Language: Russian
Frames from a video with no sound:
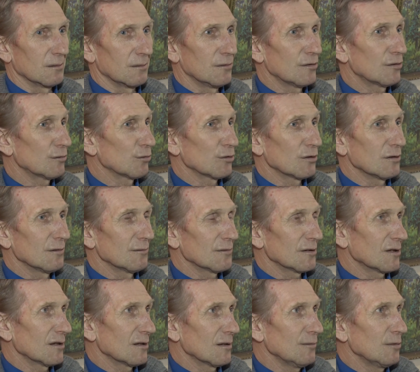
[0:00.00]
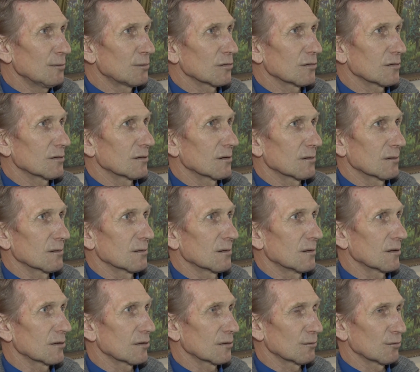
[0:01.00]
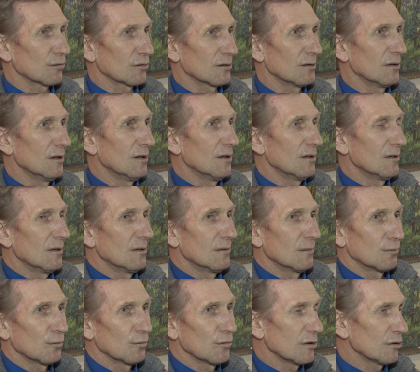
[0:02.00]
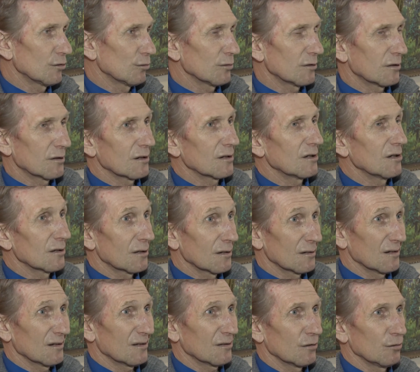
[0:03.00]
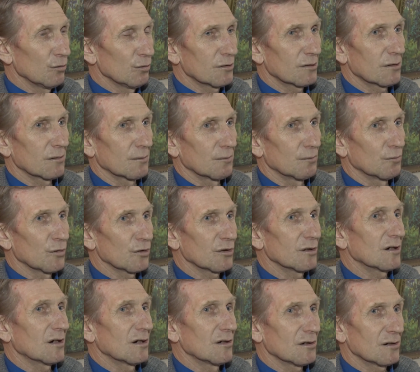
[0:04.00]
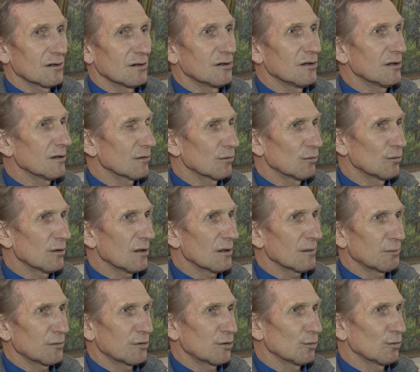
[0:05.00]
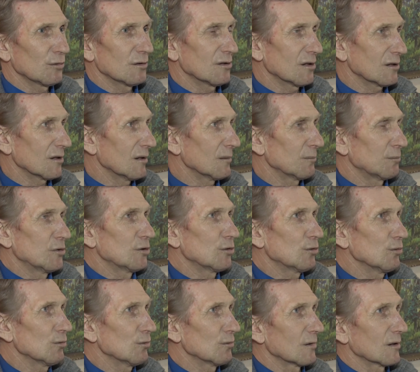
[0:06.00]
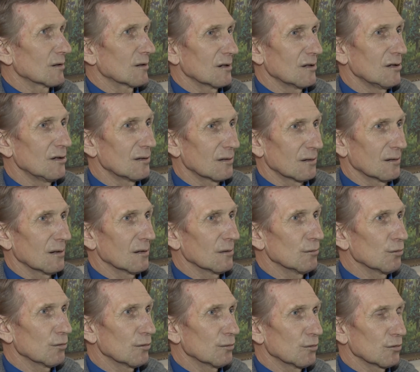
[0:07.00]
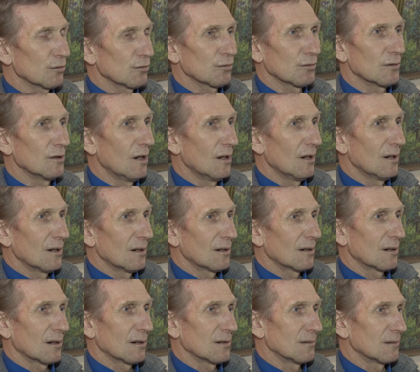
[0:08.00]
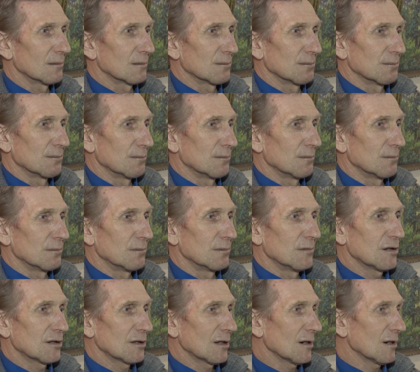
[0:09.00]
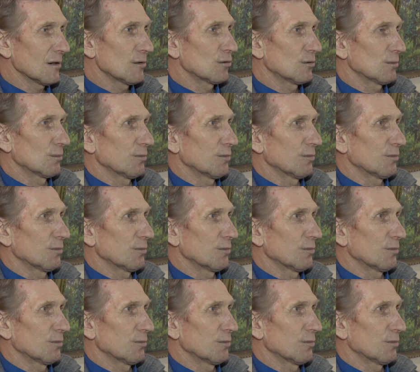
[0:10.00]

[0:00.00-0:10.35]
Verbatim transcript: Э, их уже не восстановить просто а даже уже. Ну, рисунки какие-то остаются, можно, конечно, сделать, но я почему-то всегда пишу как один, одну работу, а не стараюсь